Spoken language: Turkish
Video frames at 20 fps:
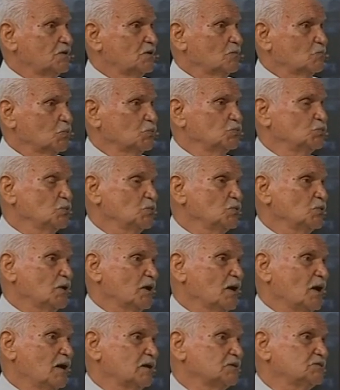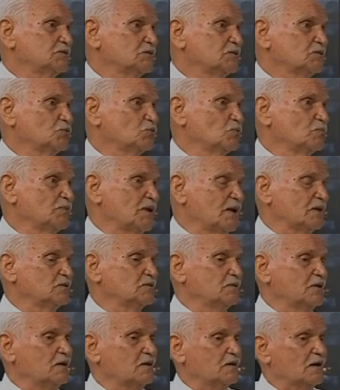Bunu artık Rumların
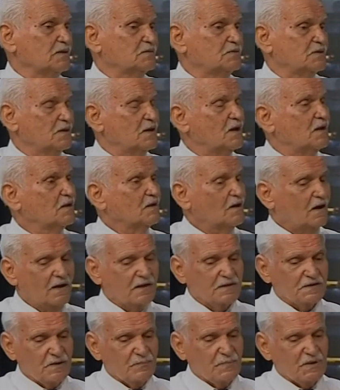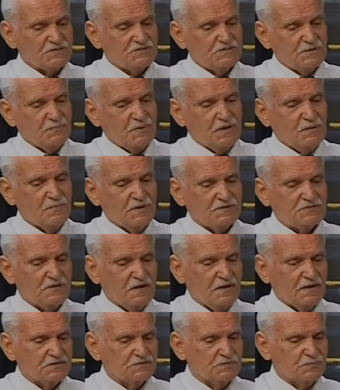herhalde anlaması, bilmesi
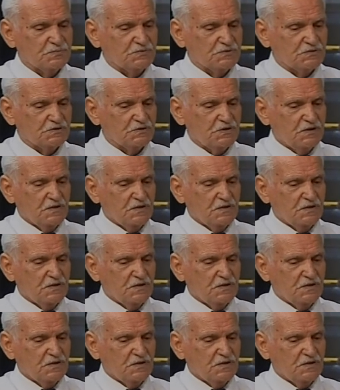lazımdır.